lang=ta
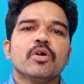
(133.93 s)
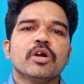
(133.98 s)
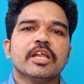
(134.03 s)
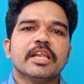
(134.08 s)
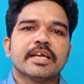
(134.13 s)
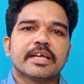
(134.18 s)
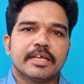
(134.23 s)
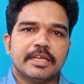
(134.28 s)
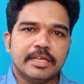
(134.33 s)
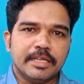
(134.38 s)

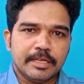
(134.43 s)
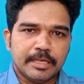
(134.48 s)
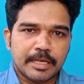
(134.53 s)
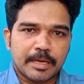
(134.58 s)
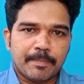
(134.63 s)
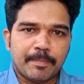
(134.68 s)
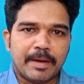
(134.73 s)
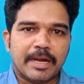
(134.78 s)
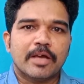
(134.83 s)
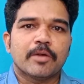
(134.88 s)
உங்களுக்குன்னு
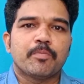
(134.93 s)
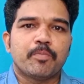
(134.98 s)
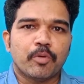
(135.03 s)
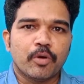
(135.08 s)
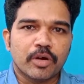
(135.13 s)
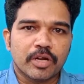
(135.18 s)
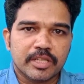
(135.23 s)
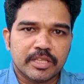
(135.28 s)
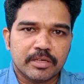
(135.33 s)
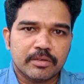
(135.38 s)
நீங்கள்
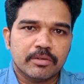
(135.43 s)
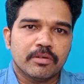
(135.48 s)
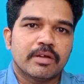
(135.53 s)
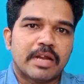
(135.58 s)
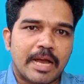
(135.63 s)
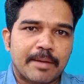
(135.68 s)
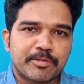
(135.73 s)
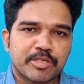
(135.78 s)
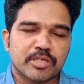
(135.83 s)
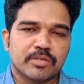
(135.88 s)
பணம்
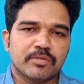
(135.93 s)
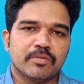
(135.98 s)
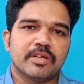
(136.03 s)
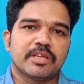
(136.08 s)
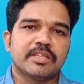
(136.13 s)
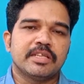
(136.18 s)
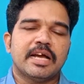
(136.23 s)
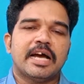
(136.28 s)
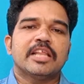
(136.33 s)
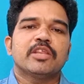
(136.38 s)
போடுறதுக்குன்னு ஒரு
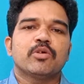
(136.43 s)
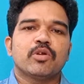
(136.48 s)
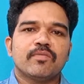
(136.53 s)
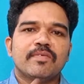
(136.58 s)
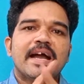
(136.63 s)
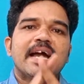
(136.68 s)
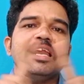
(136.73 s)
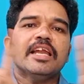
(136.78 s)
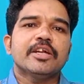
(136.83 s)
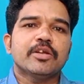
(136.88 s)
ஆப்ஷன் வருது அது
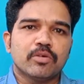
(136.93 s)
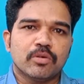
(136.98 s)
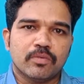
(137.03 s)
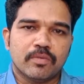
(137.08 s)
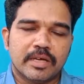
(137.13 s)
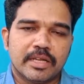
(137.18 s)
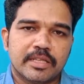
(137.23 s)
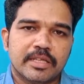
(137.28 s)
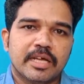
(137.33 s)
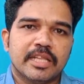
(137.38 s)
ஒரு வேலெட்
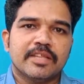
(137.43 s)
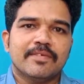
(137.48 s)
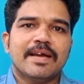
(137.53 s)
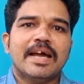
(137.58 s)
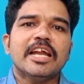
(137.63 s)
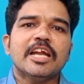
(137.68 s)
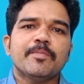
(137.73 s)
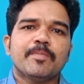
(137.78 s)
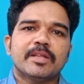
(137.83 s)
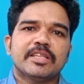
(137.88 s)
ஒன்று வருது
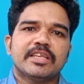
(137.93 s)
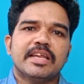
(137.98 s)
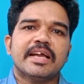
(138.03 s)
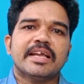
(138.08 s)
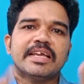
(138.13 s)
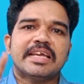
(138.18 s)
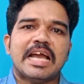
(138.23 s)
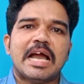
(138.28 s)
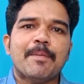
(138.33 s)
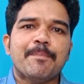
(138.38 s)
அந்த வேலெட்
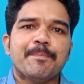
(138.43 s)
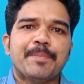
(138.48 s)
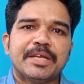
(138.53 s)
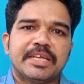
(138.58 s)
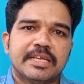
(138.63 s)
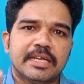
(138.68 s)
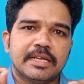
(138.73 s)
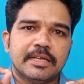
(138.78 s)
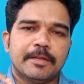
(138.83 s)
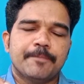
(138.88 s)
பார்த்தீங்கன்னா
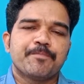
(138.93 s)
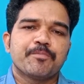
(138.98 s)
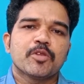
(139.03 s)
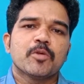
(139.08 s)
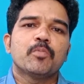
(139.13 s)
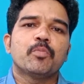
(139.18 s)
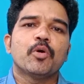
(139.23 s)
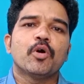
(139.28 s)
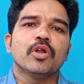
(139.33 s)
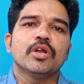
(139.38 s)
கேபிட்டல்
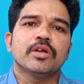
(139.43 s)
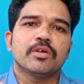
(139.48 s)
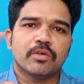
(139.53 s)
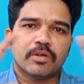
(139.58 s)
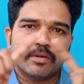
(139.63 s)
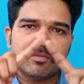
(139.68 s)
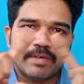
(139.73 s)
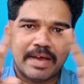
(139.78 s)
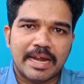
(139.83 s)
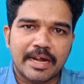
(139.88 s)

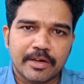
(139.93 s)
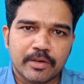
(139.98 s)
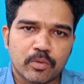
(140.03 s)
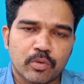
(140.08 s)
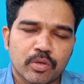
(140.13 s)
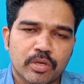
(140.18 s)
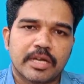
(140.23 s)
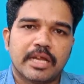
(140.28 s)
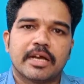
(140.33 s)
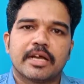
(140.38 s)
போல்னு ஒரு
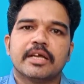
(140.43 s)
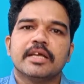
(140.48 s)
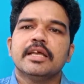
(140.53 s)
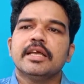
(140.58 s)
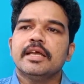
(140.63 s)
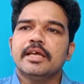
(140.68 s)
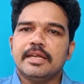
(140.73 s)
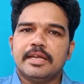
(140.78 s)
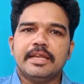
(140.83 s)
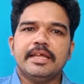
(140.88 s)
வேலெட் கொடுக்குறாங்க
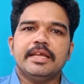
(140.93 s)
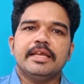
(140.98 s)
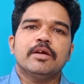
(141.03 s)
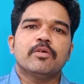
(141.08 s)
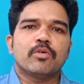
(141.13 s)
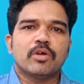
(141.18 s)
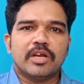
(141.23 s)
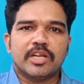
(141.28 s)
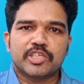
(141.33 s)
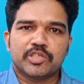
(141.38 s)

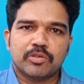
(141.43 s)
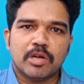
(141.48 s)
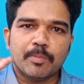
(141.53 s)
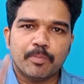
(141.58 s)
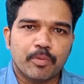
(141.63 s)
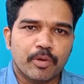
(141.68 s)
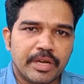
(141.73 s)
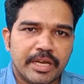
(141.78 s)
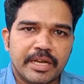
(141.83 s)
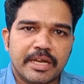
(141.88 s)
நீங்கள் ஒரு லட்ச
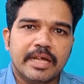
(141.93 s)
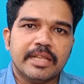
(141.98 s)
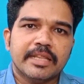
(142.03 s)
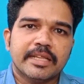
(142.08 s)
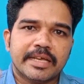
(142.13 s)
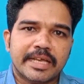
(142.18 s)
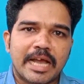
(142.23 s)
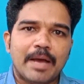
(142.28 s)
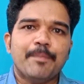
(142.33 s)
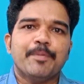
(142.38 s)
ரூபா
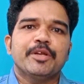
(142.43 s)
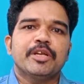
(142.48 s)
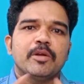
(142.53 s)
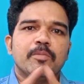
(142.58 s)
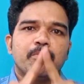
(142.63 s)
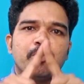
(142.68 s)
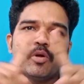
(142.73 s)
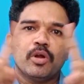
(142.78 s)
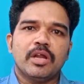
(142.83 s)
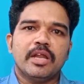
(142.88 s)
போகிறீங்கன்னா அந்த
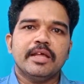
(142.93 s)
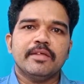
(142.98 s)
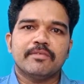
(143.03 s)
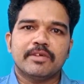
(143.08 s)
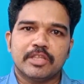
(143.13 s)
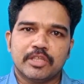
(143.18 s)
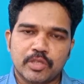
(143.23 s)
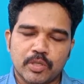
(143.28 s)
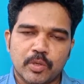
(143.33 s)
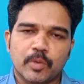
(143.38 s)
கேபிட்டல்
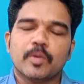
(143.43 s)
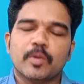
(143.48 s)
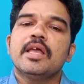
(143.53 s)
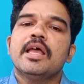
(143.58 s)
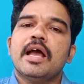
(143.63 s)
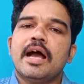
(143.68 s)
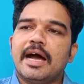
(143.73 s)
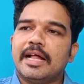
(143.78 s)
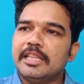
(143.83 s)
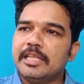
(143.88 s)
போலில்
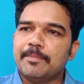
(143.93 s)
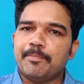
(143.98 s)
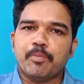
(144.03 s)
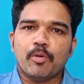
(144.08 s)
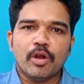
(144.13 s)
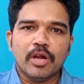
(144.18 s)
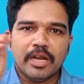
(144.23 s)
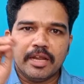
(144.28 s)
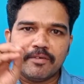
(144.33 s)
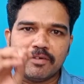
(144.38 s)
வந்துடும் அந்த
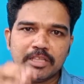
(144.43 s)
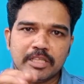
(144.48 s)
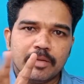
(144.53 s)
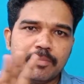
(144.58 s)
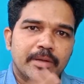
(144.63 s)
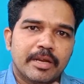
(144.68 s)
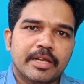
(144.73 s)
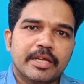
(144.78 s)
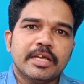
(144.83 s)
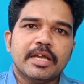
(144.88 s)
போலில்
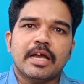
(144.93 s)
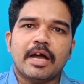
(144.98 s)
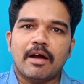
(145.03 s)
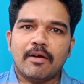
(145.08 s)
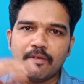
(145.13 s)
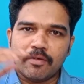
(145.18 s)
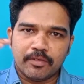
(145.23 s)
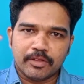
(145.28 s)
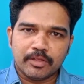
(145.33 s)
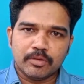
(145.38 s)
வந்த பிறகு
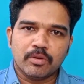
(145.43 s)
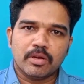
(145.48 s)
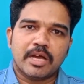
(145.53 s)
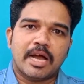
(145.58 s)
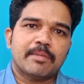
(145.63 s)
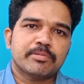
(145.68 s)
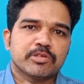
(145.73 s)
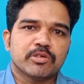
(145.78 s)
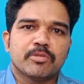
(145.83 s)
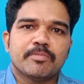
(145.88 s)
அவங்க வந்து
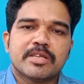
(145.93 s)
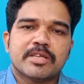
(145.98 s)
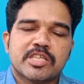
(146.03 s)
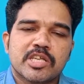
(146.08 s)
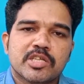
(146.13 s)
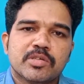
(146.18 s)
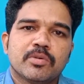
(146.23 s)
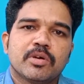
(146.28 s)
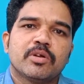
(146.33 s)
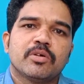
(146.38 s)
உங்களுக்கு ஆப்ஷனல்
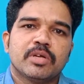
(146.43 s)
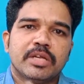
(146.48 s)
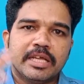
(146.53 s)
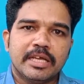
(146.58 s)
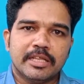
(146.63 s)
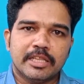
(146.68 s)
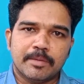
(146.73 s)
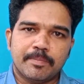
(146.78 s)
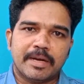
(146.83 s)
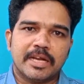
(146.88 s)
மெசேஜ் வரும்
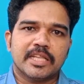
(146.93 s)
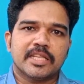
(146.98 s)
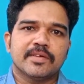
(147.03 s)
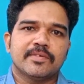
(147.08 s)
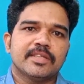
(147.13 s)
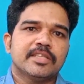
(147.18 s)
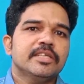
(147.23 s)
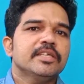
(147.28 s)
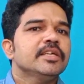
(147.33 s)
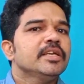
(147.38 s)
நீங்கள் இந்த
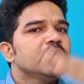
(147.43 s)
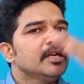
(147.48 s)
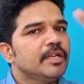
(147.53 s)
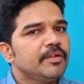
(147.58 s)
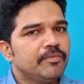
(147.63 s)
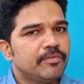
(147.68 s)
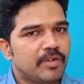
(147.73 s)
பணத்தை வந்து